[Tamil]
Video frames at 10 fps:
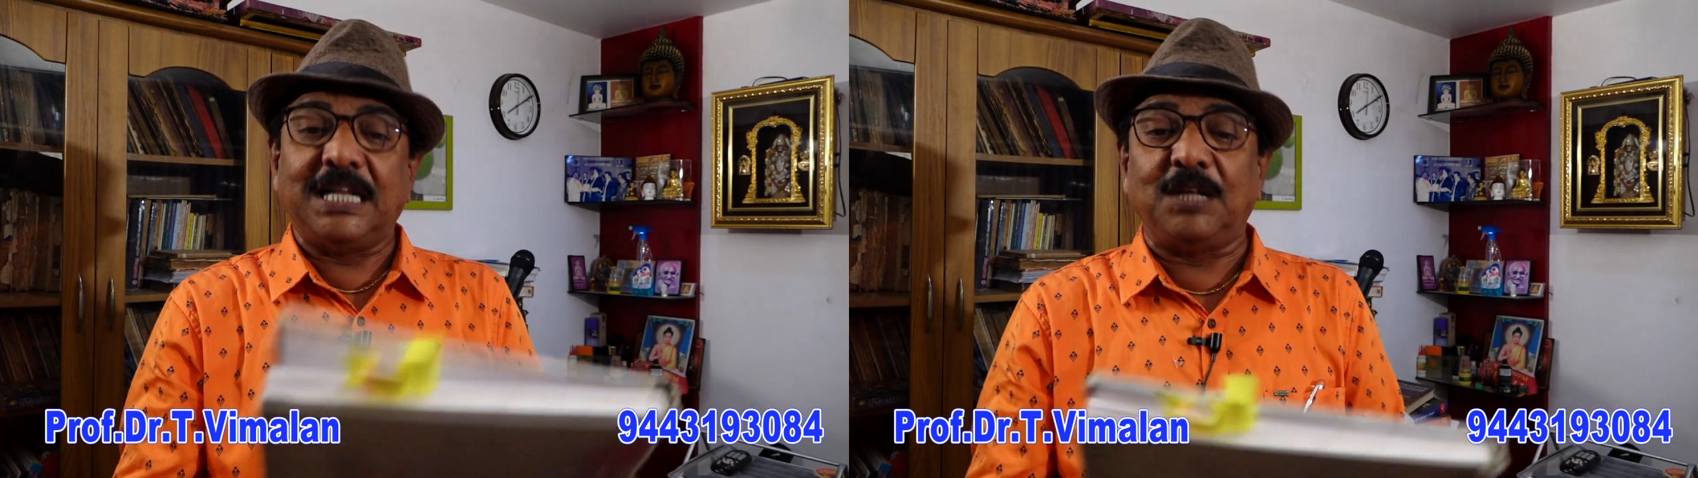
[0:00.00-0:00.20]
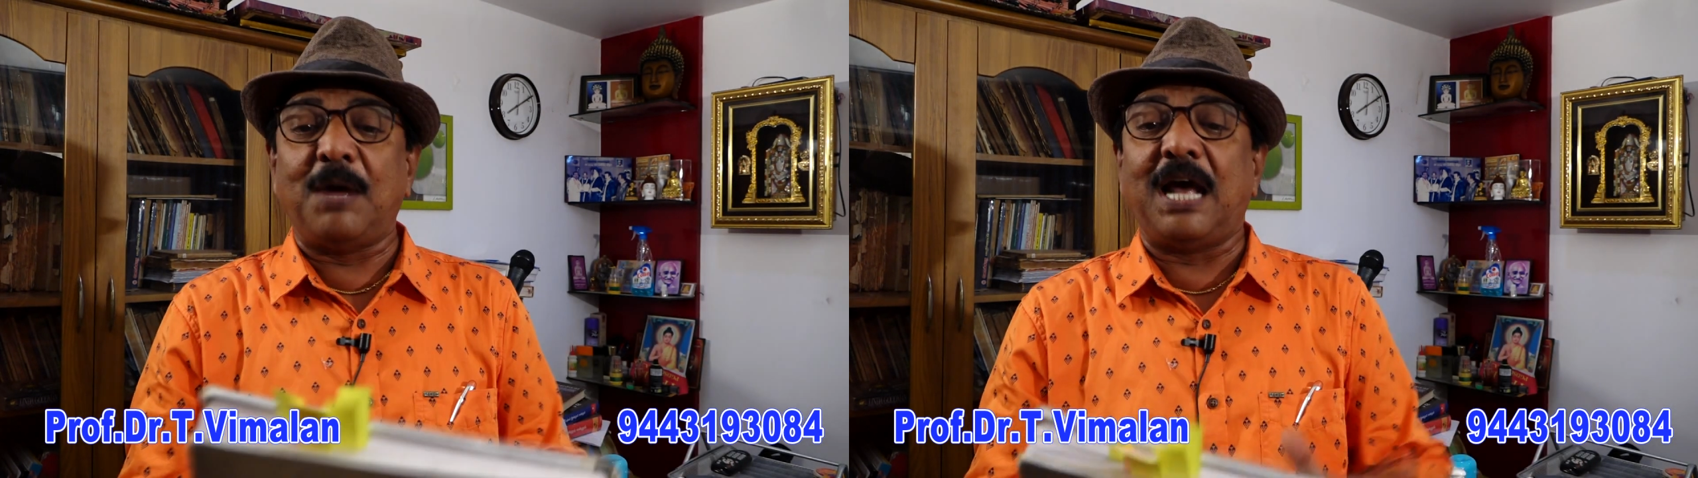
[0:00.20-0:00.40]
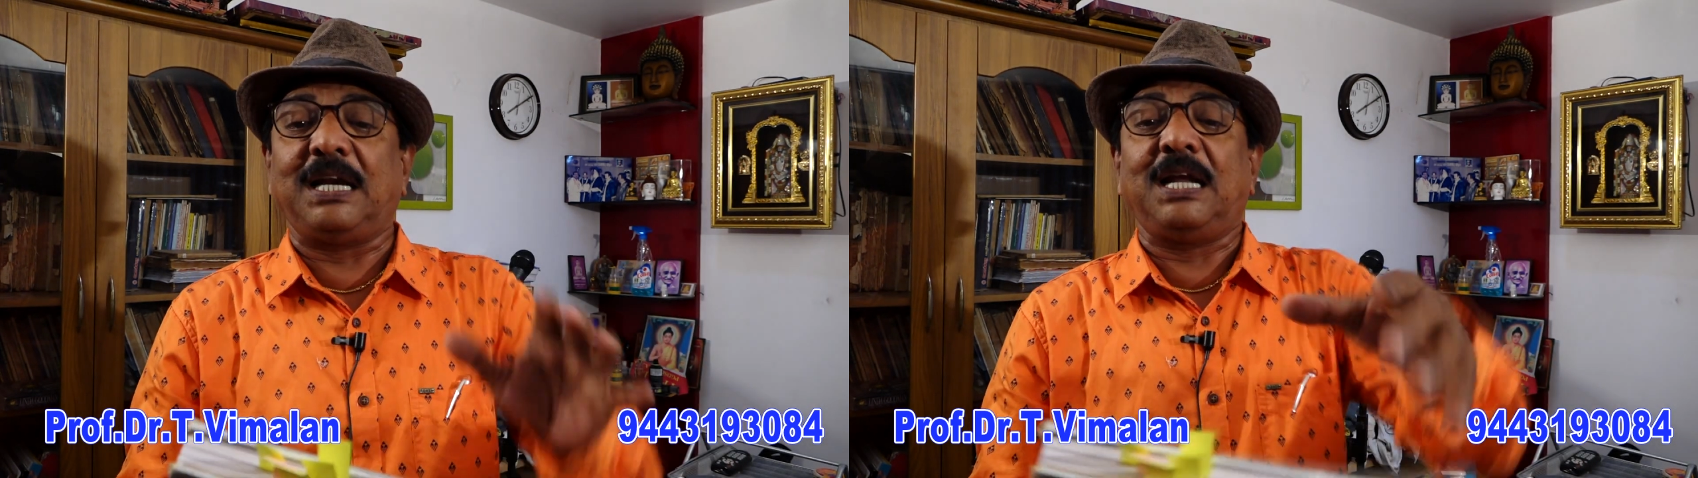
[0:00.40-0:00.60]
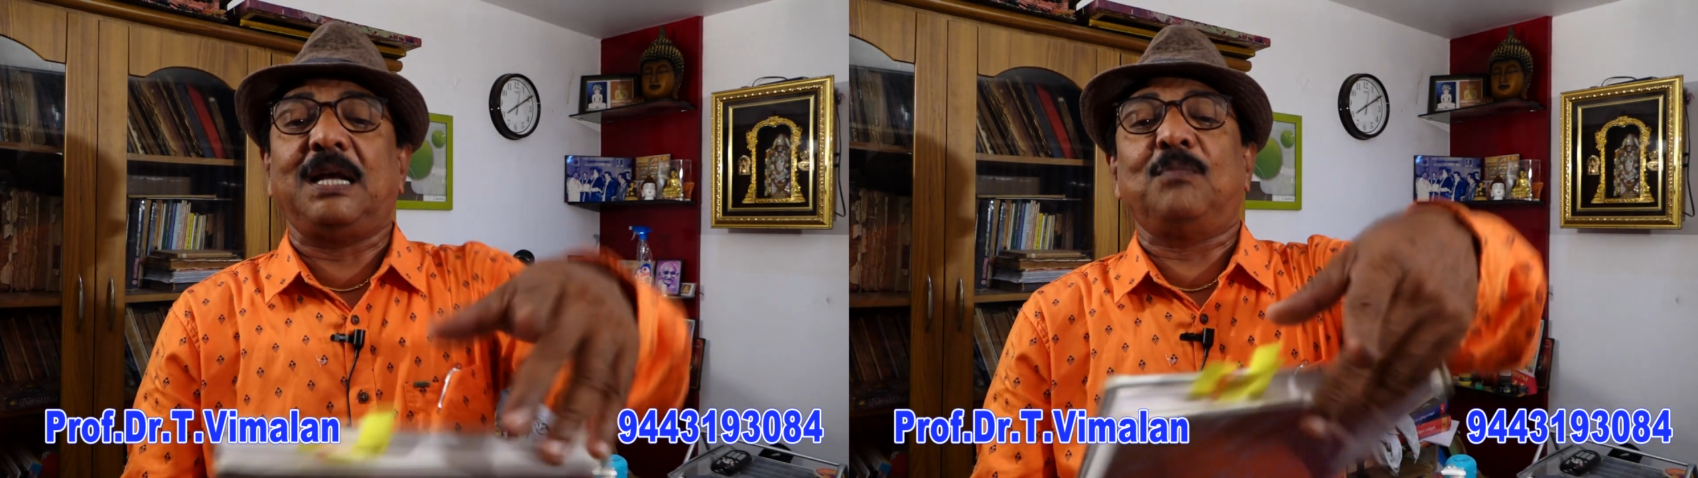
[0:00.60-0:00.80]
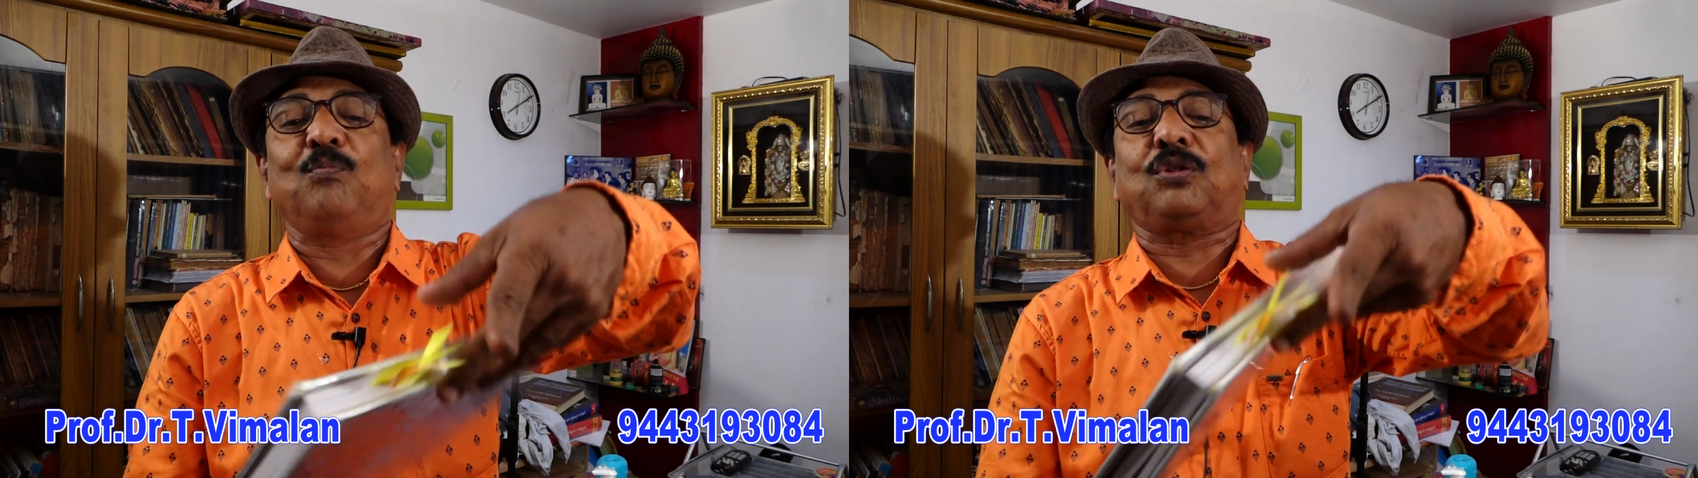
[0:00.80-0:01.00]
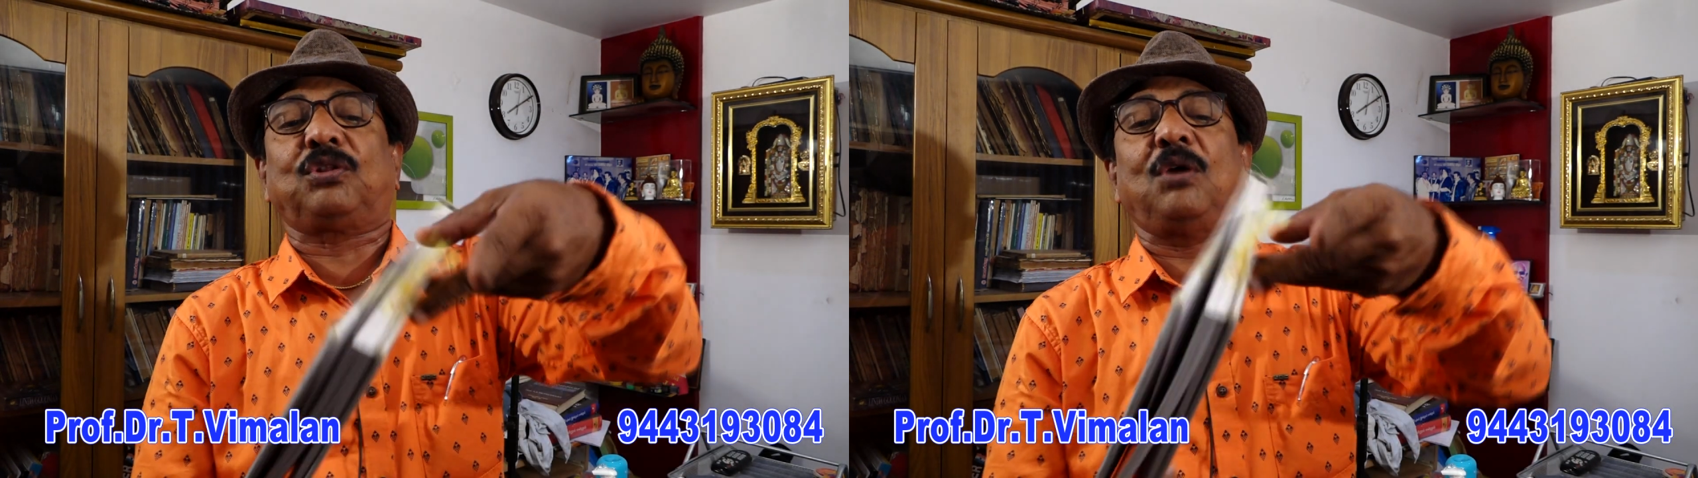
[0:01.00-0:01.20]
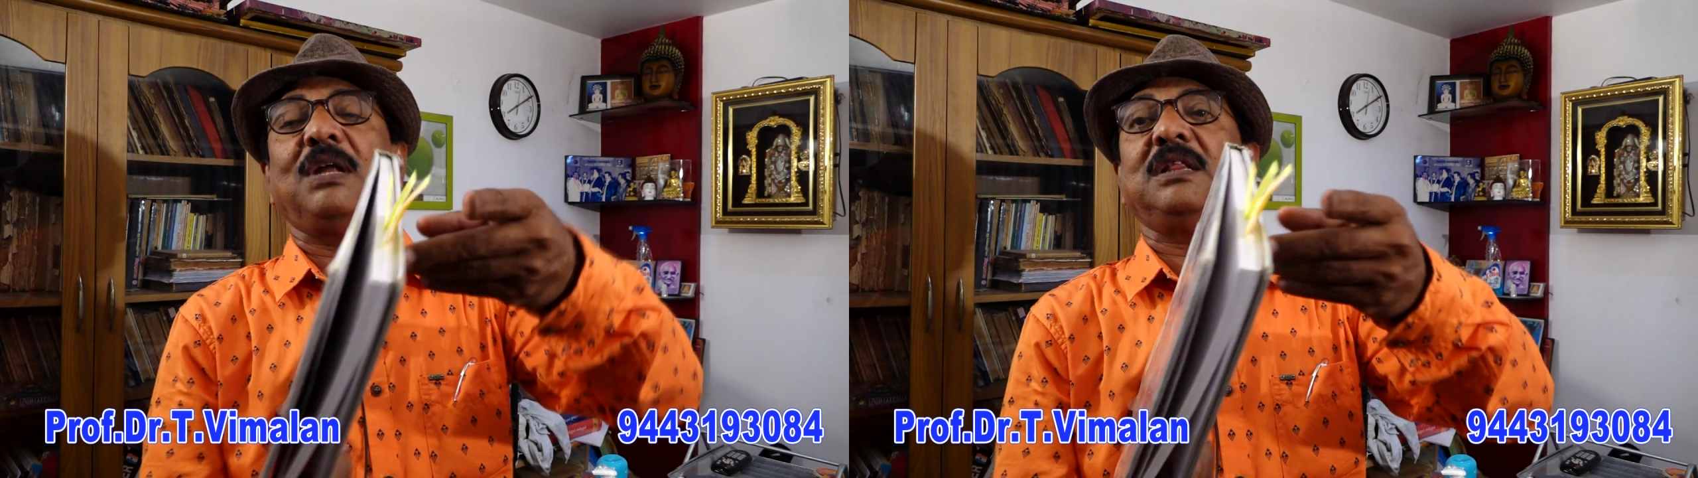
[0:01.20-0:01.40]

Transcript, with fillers: இது மாதிரி மொத்தம்